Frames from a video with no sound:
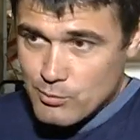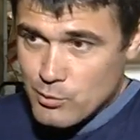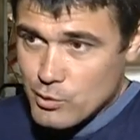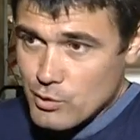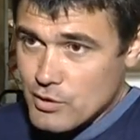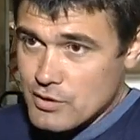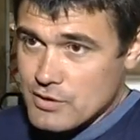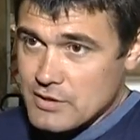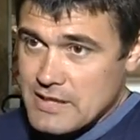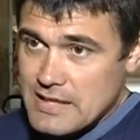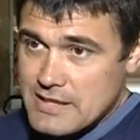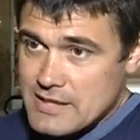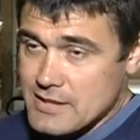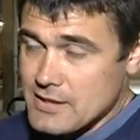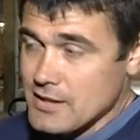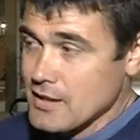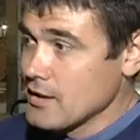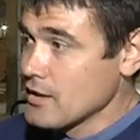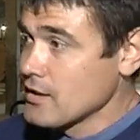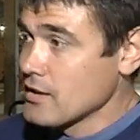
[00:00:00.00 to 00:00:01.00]
будет здесь
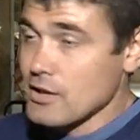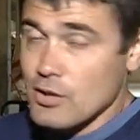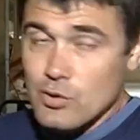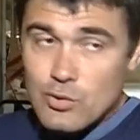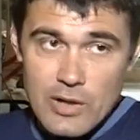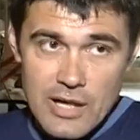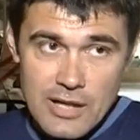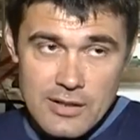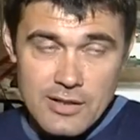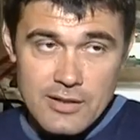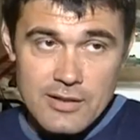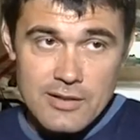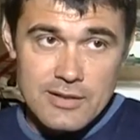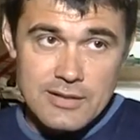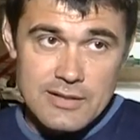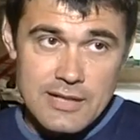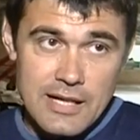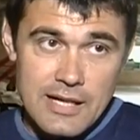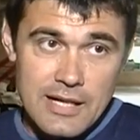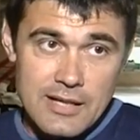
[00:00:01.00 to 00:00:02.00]
гранулятор
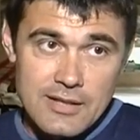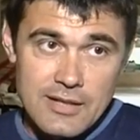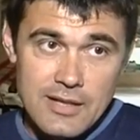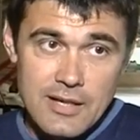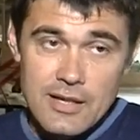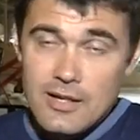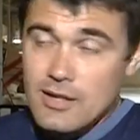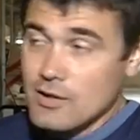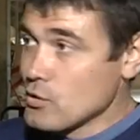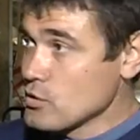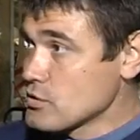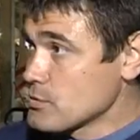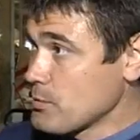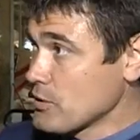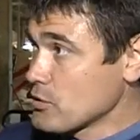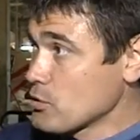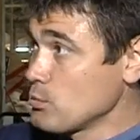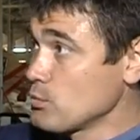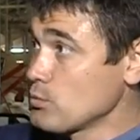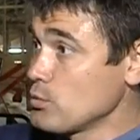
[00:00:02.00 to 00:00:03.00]
стоять. То есть
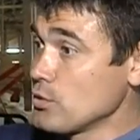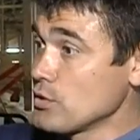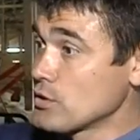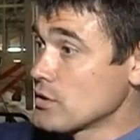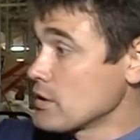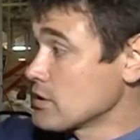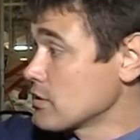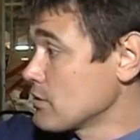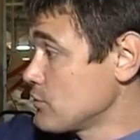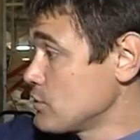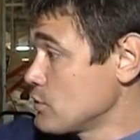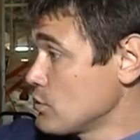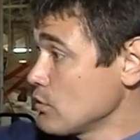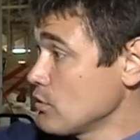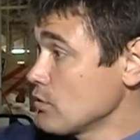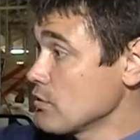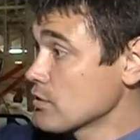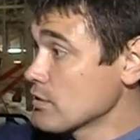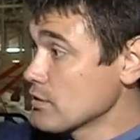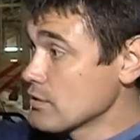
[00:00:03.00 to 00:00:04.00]
потом будет это все
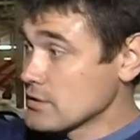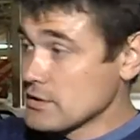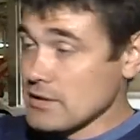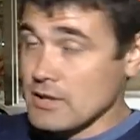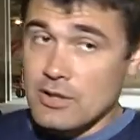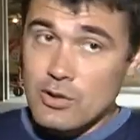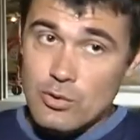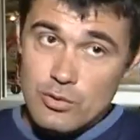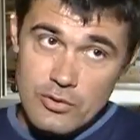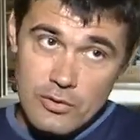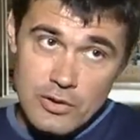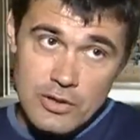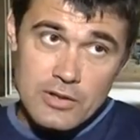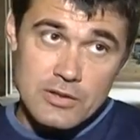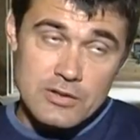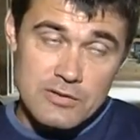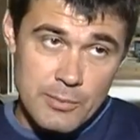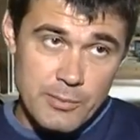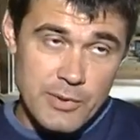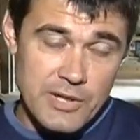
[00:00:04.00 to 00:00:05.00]

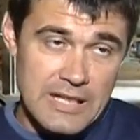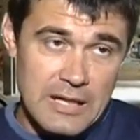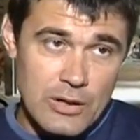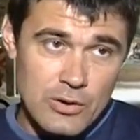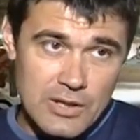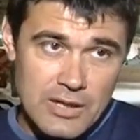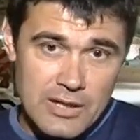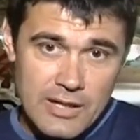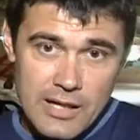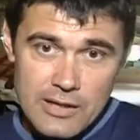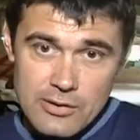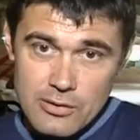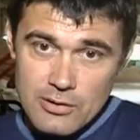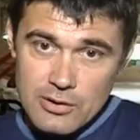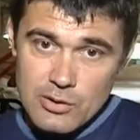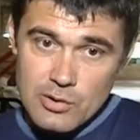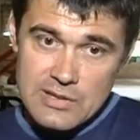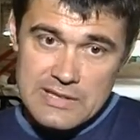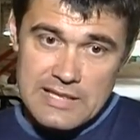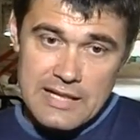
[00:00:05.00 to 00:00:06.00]
гранулироваться в определенный гранул.
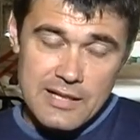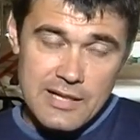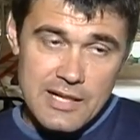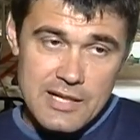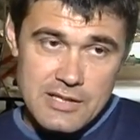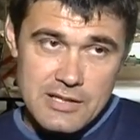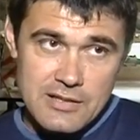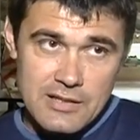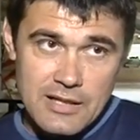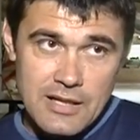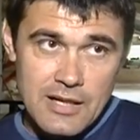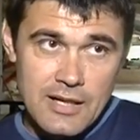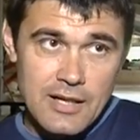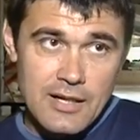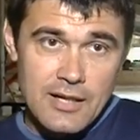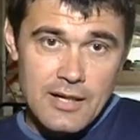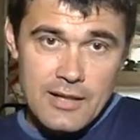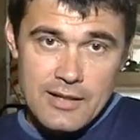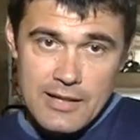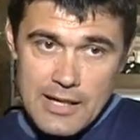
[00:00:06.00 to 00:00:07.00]
То есть для каждой
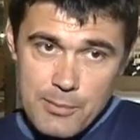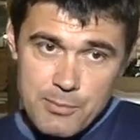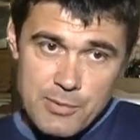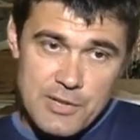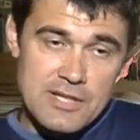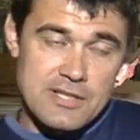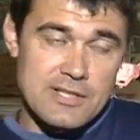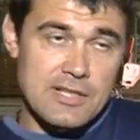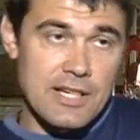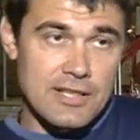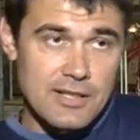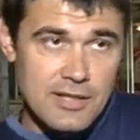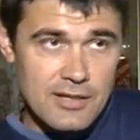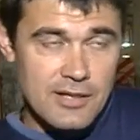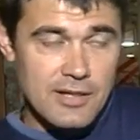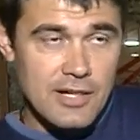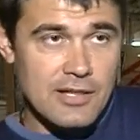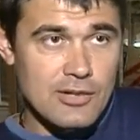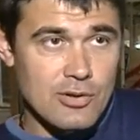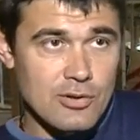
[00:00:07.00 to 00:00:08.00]
для птицы одни
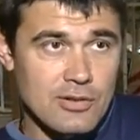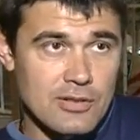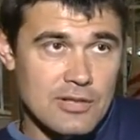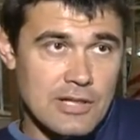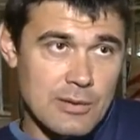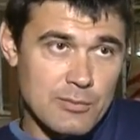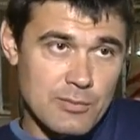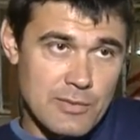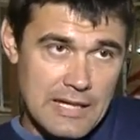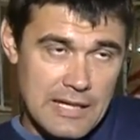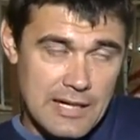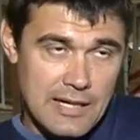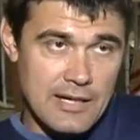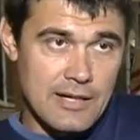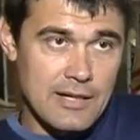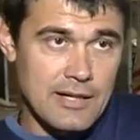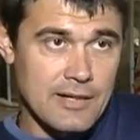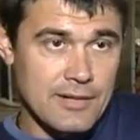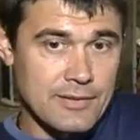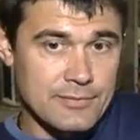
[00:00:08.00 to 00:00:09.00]
гранулы, там
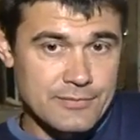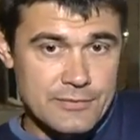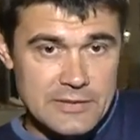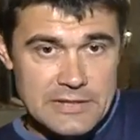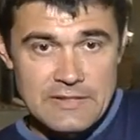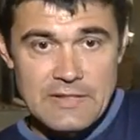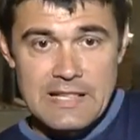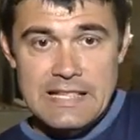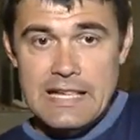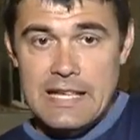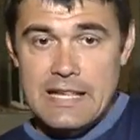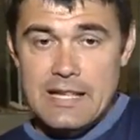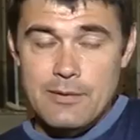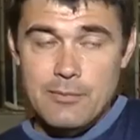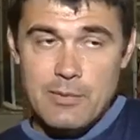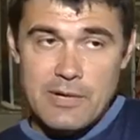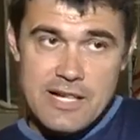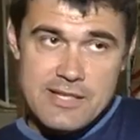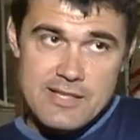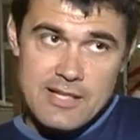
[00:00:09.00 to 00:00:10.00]
для свиней,
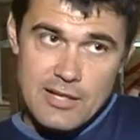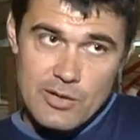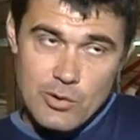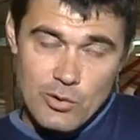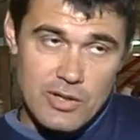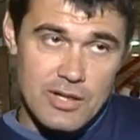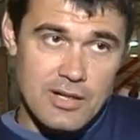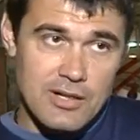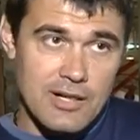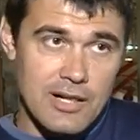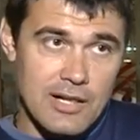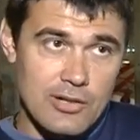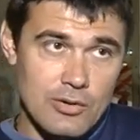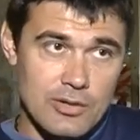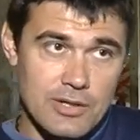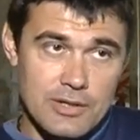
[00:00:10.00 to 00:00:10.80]
поросят другие гранулы.